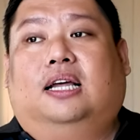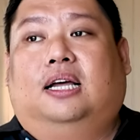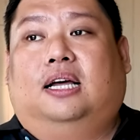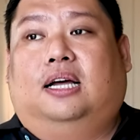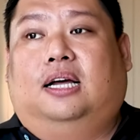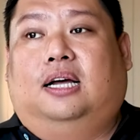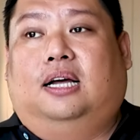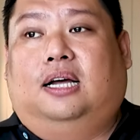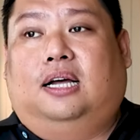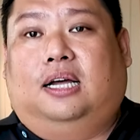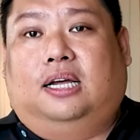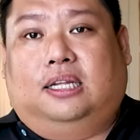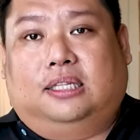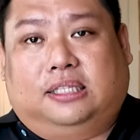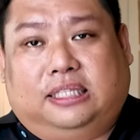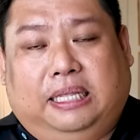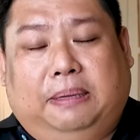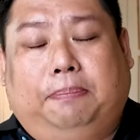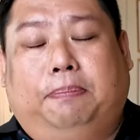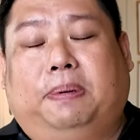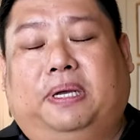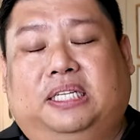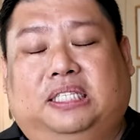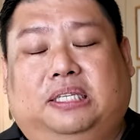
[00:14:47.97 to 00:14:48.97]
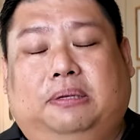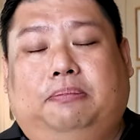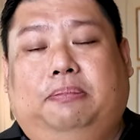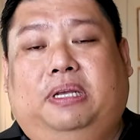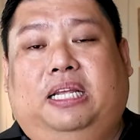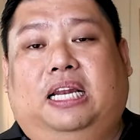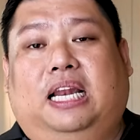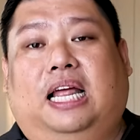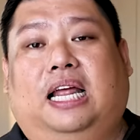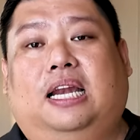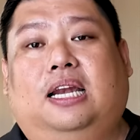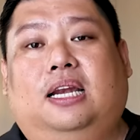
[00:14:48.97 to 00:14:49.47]
uh, eh, tipe
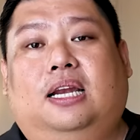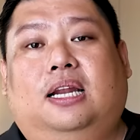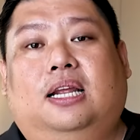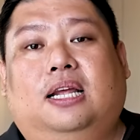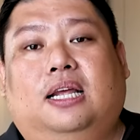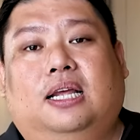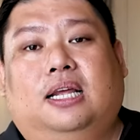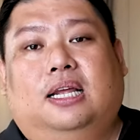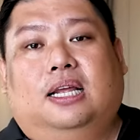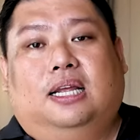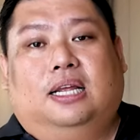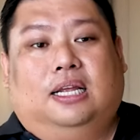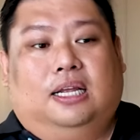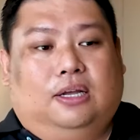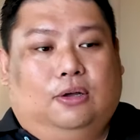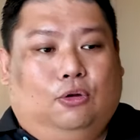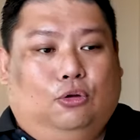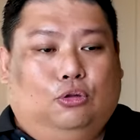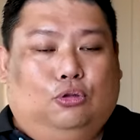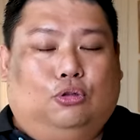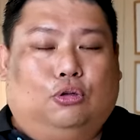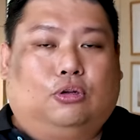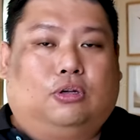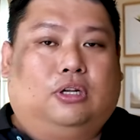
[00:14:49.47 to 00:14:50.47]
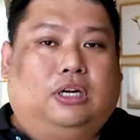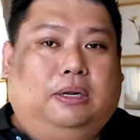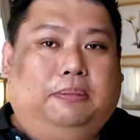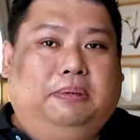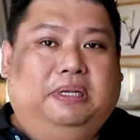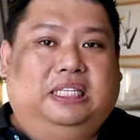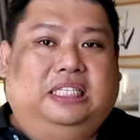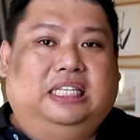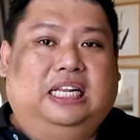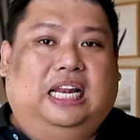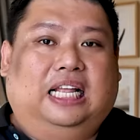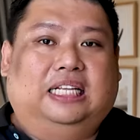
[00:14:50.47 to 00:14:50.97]
9. Untuk
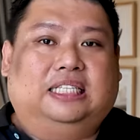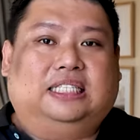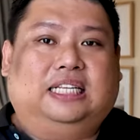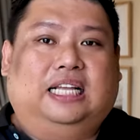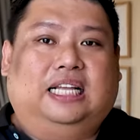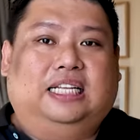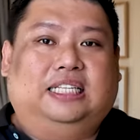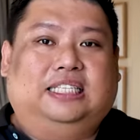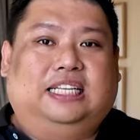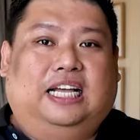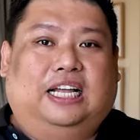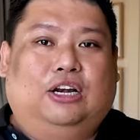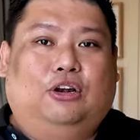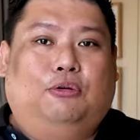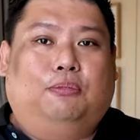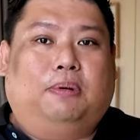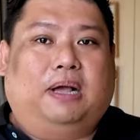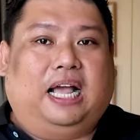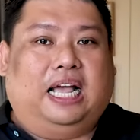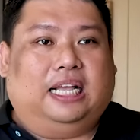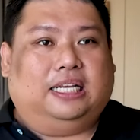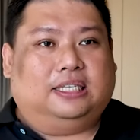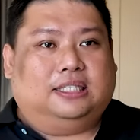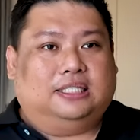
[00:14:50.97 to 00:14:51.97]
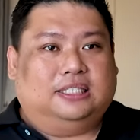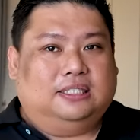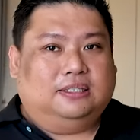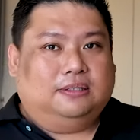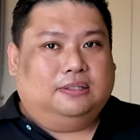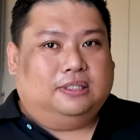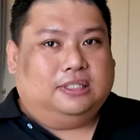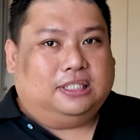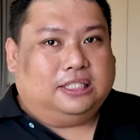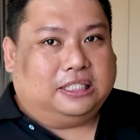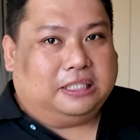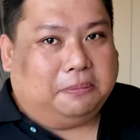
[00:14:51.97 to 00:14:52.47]
lebih jelasnya jangan lupa guys,
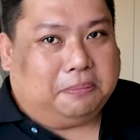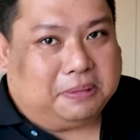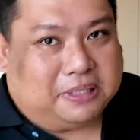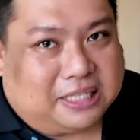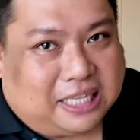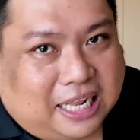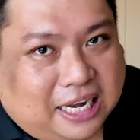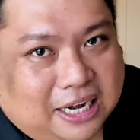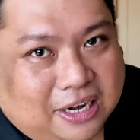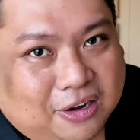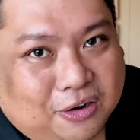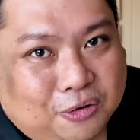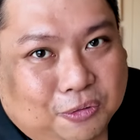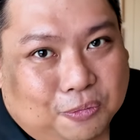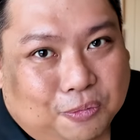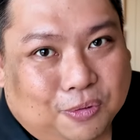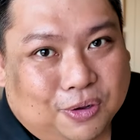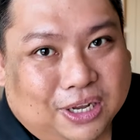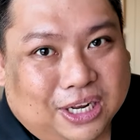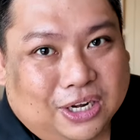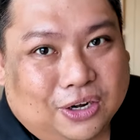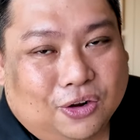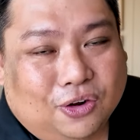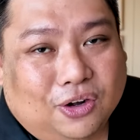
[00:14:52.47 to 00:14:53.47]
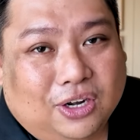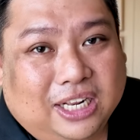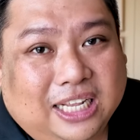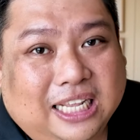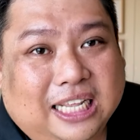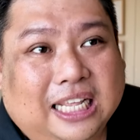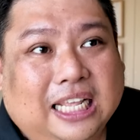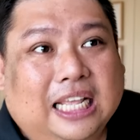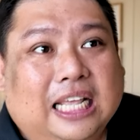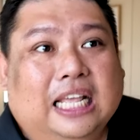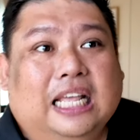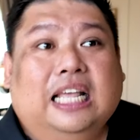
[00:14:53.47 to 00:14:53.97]
cepetan hubungin
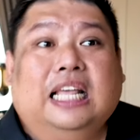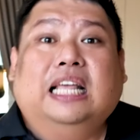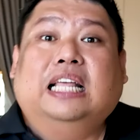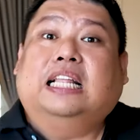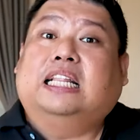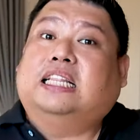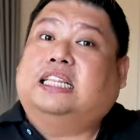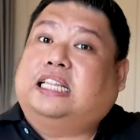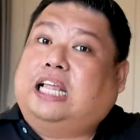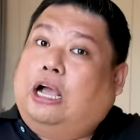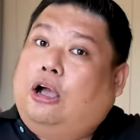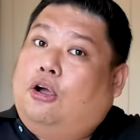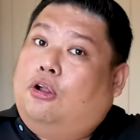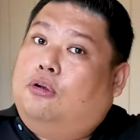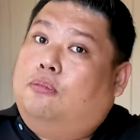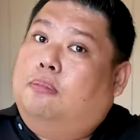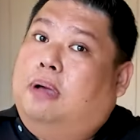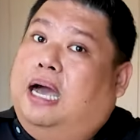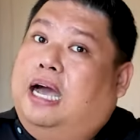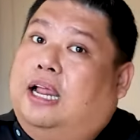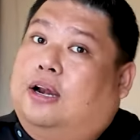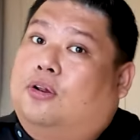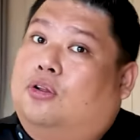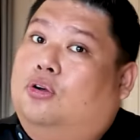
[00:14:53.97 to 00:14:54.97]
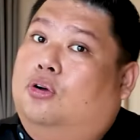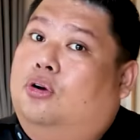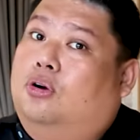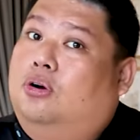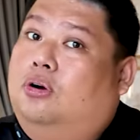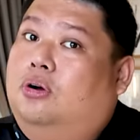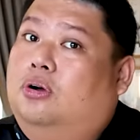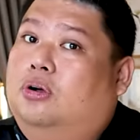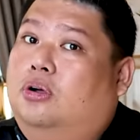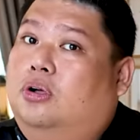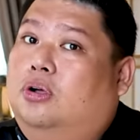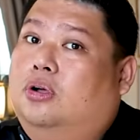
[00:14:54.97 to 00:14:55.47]
Dodi. Tahun
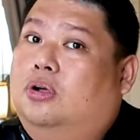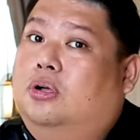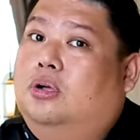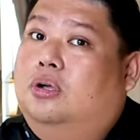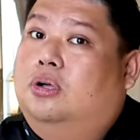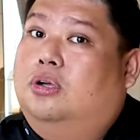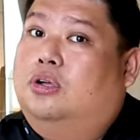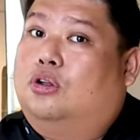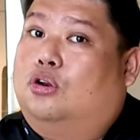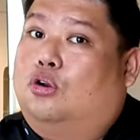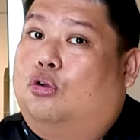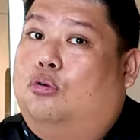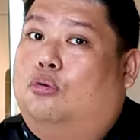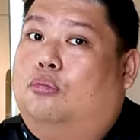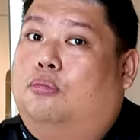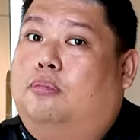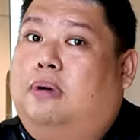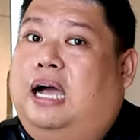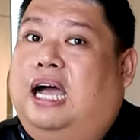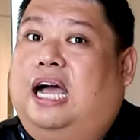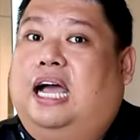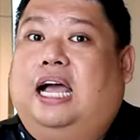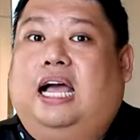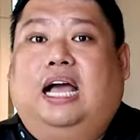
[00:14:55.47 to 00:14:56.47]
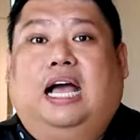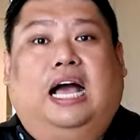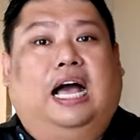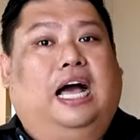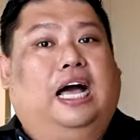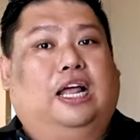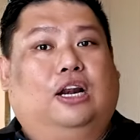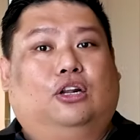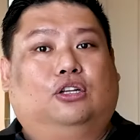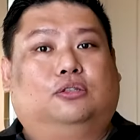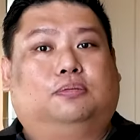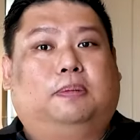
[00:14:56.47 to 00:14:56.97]
baru, rumah
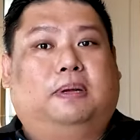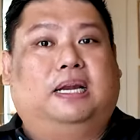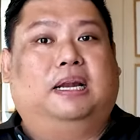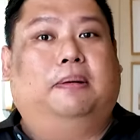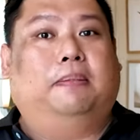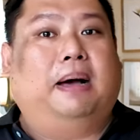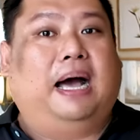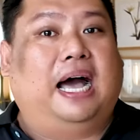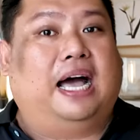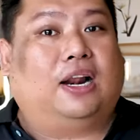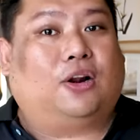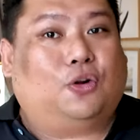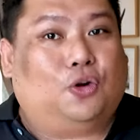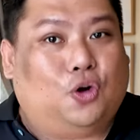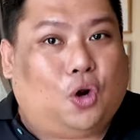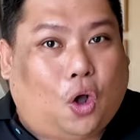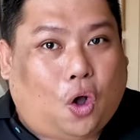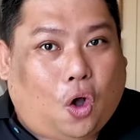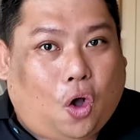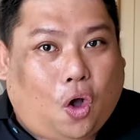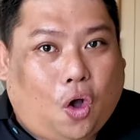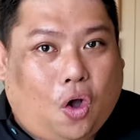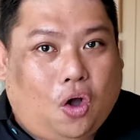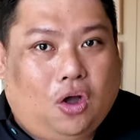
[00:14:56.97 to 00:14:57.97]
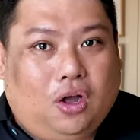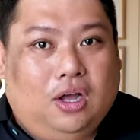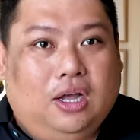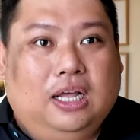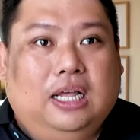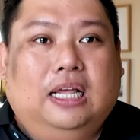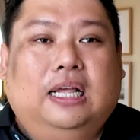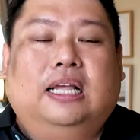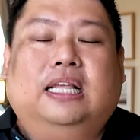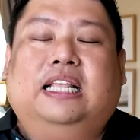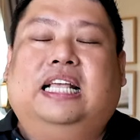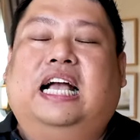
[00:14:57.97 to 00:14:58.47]
harus pada baru
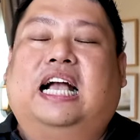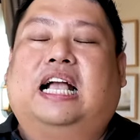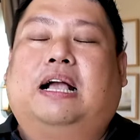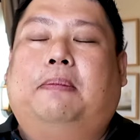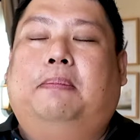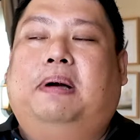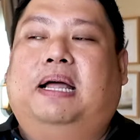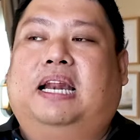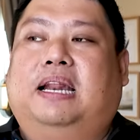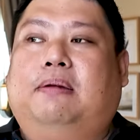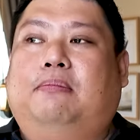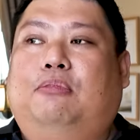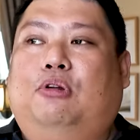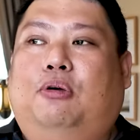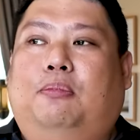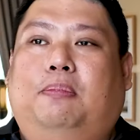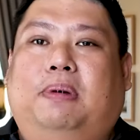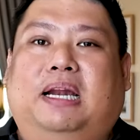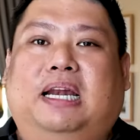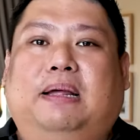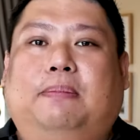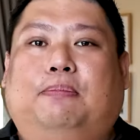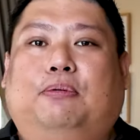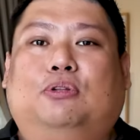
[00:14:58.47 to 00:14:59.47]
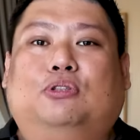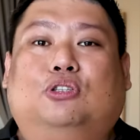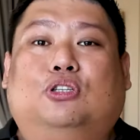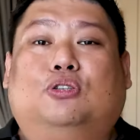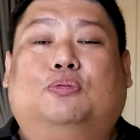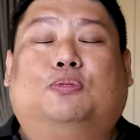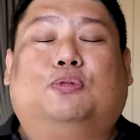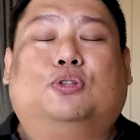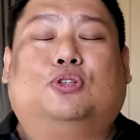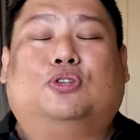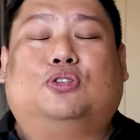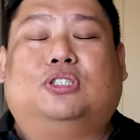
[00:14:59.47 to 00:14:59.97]
dong. Yang kemarin belum pada
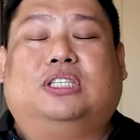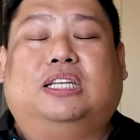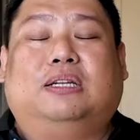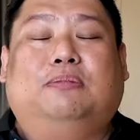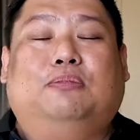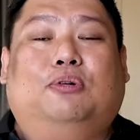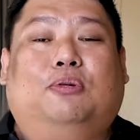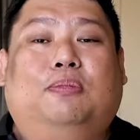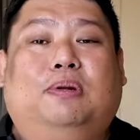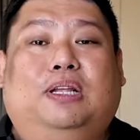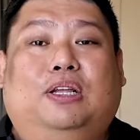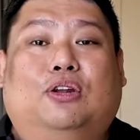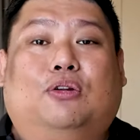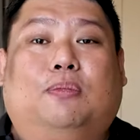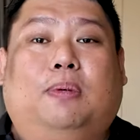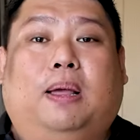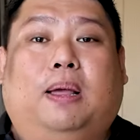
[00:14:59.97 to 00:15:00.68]
putus-putusin mau beli